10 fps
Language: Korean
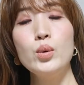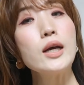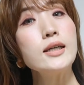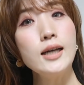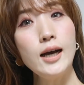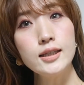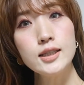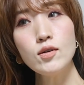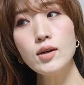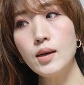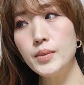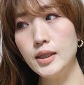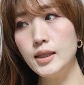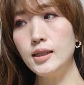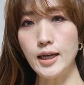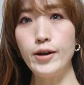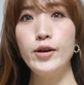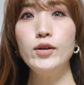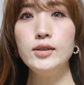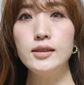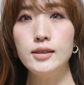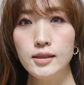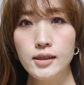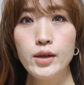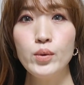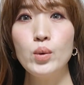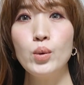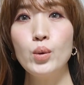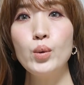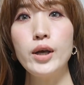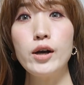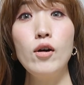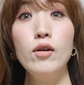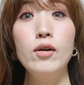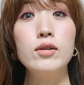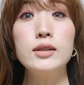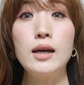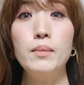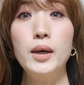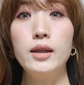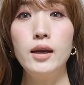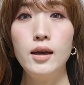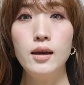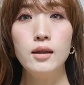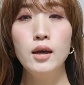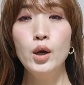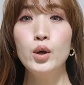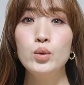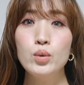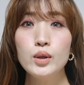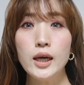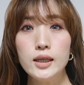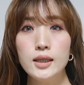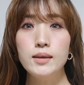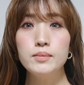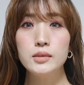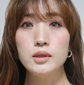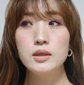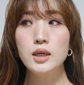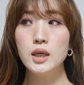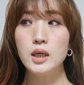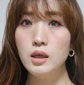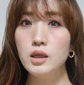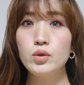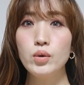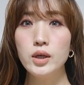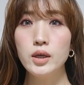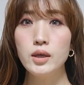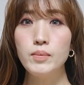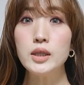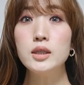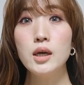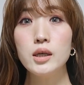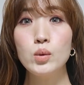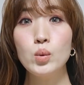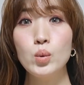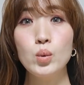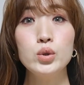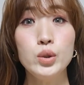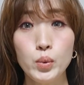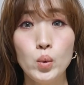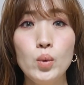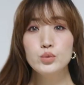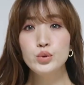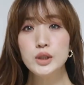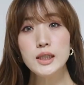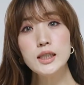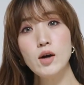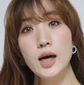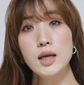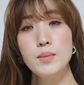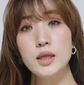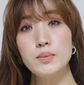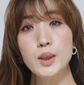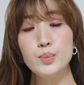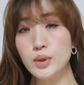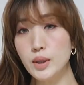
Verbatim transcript: 이렇게 그냥 안정감 있는 자연 그대로의 컬러를 담아낸 이런 아이템들이 이리저리 매치하기도 쉽고 굳이 이거 하나만 입기